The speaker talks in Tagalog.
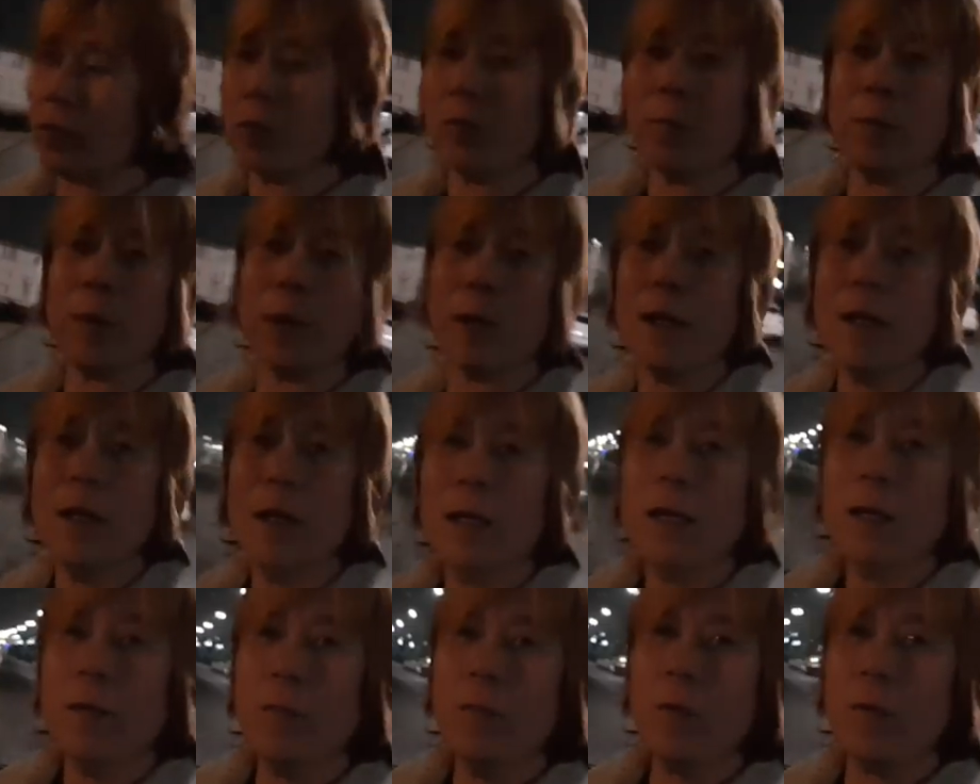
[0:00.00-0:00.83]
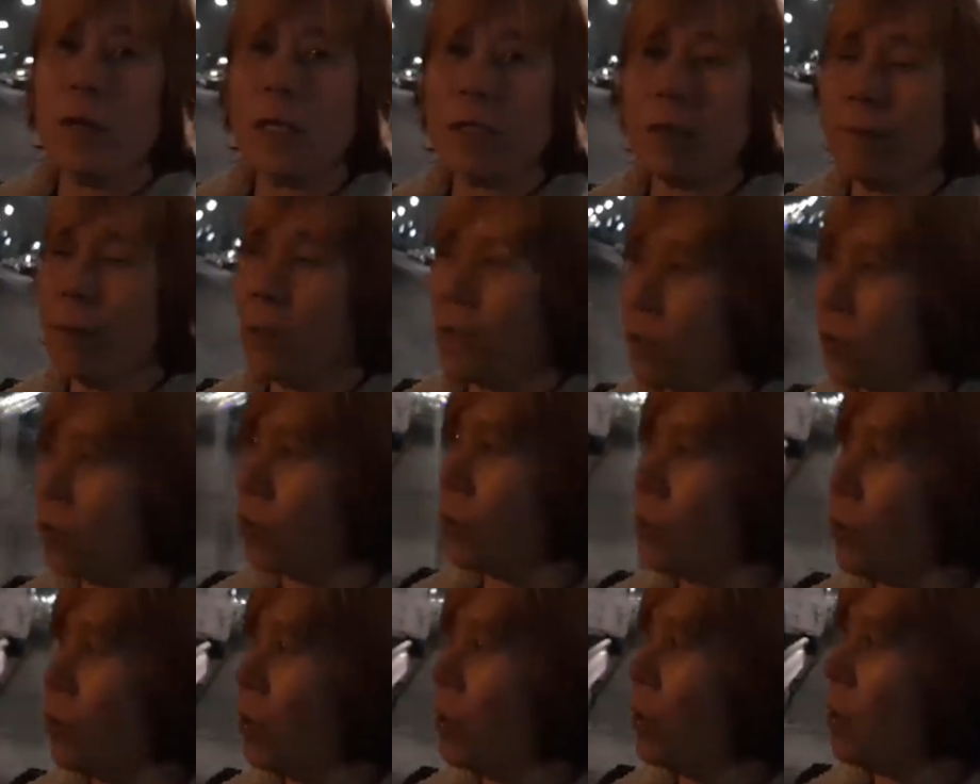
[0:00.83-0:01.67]
to pag bukas
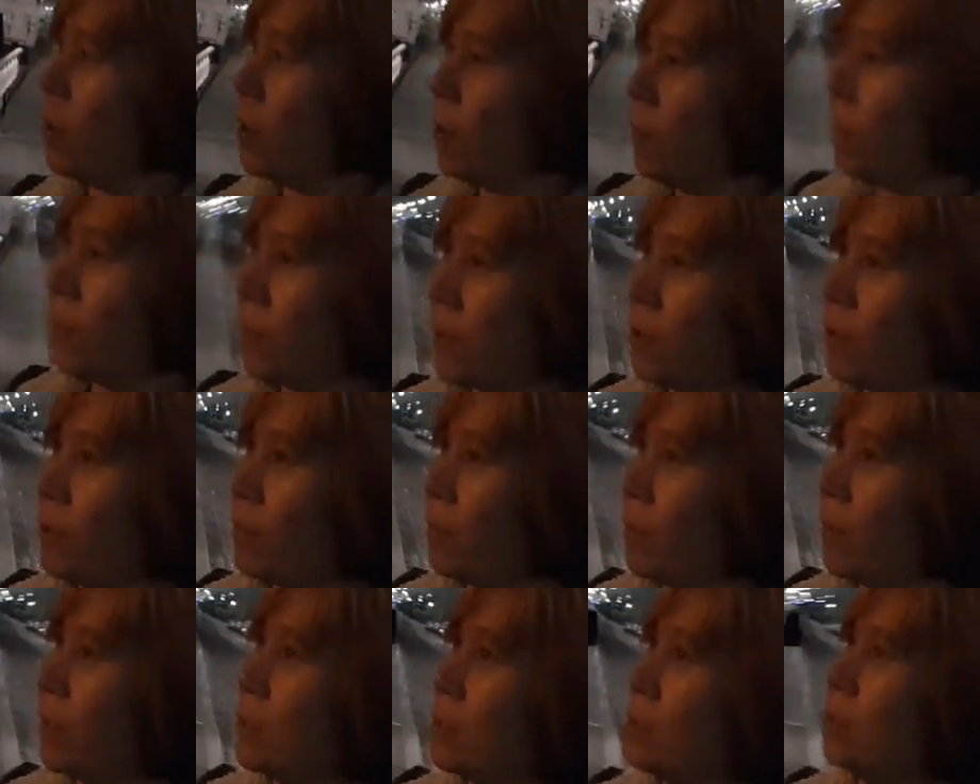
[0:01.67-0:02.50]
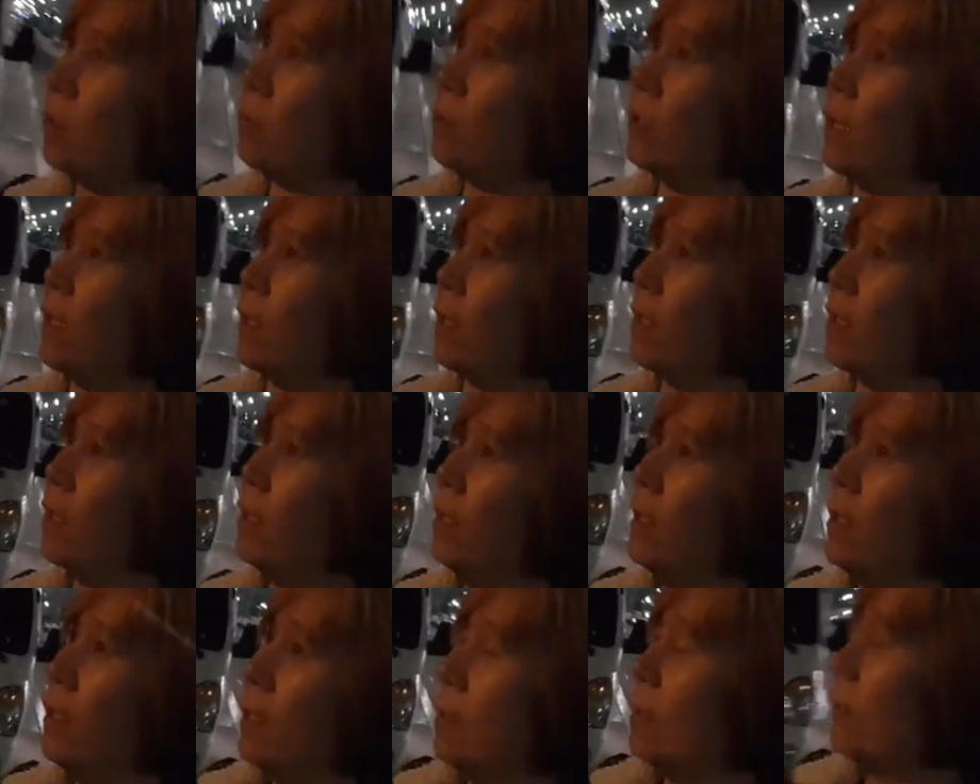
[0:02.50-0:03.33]
medyo meron na po no like
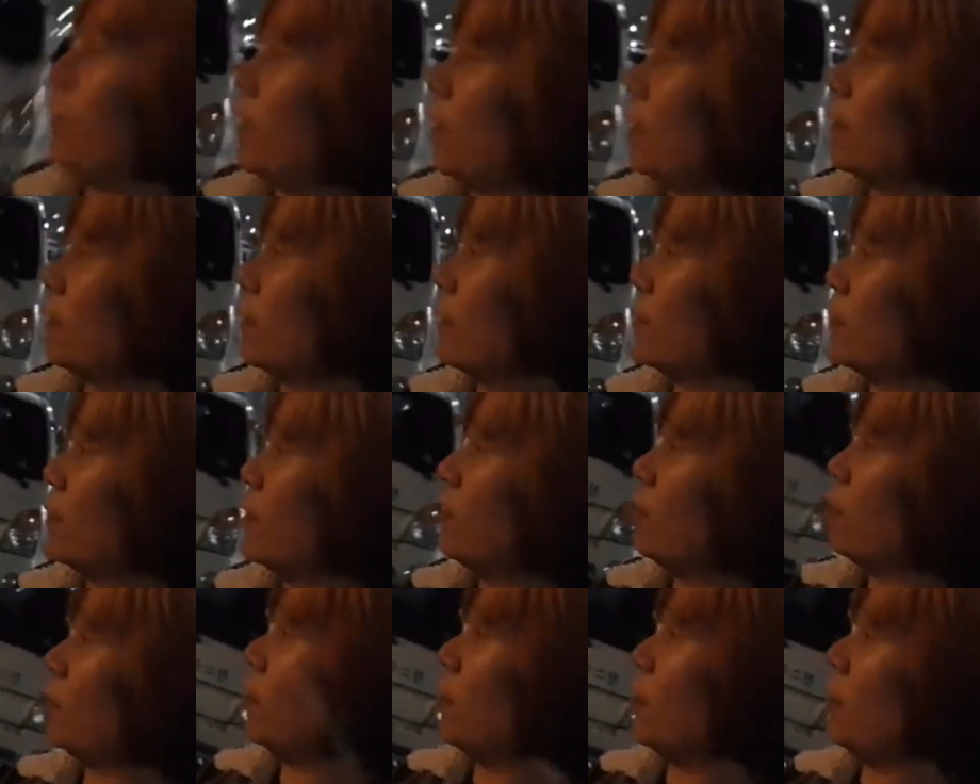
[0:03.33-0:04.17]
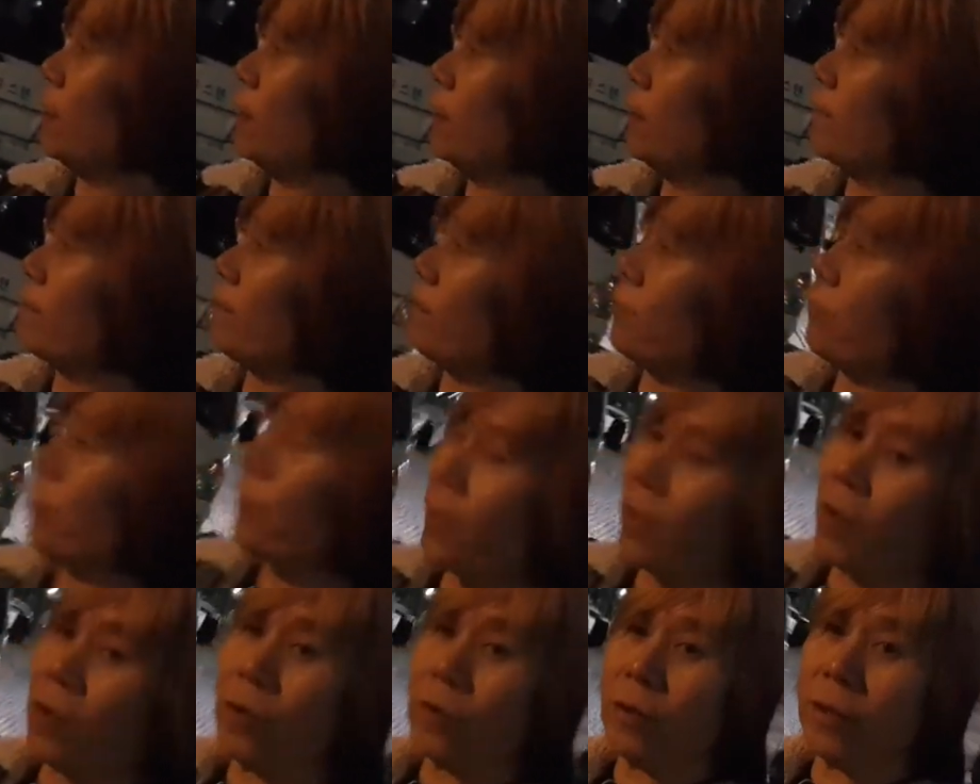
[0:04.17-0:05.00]
like that on the
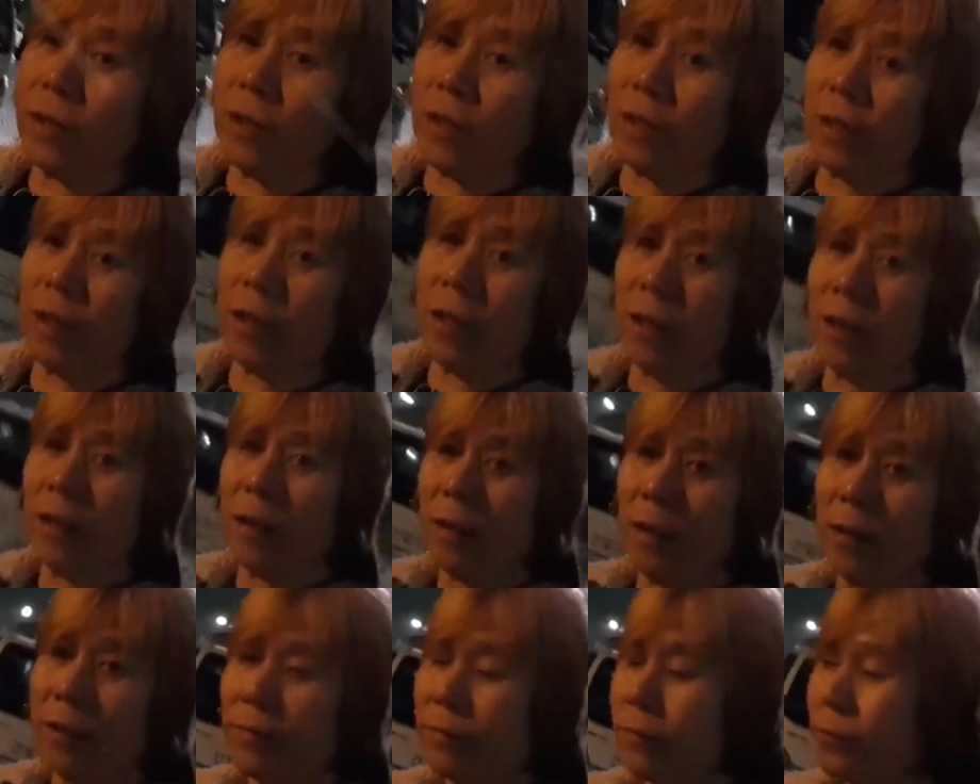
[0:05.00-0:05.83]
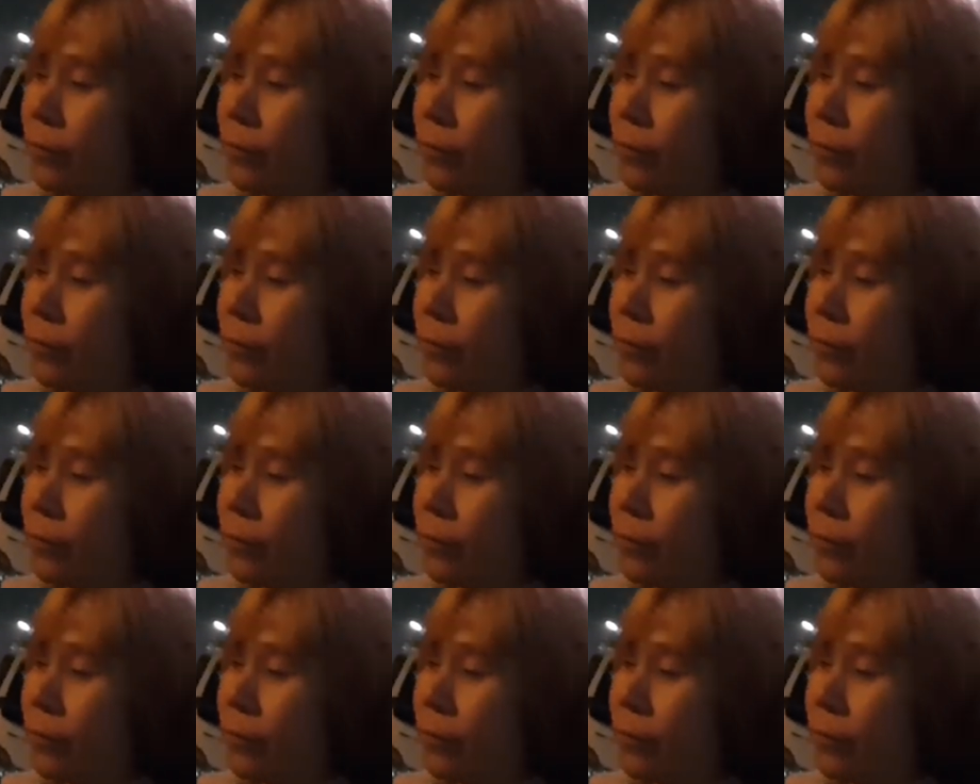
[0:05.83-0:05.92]
on the